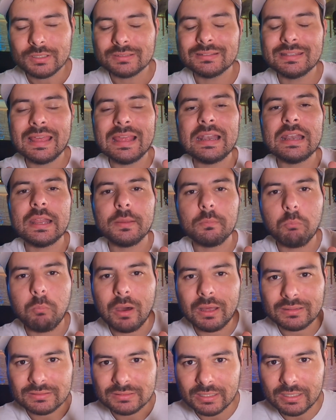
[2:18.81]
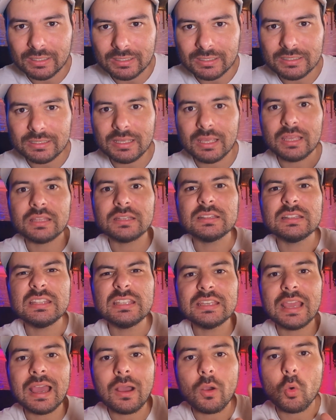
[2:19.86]
delle batterie
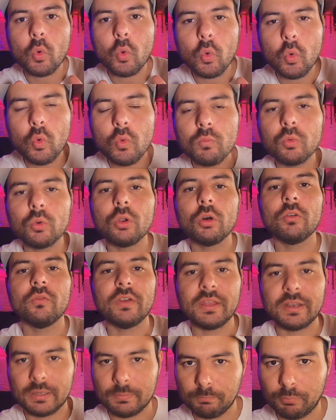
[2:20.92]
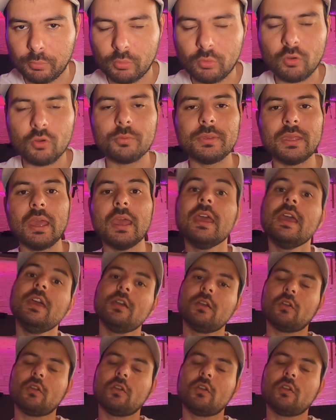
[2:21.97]
di accumulo vere e proprie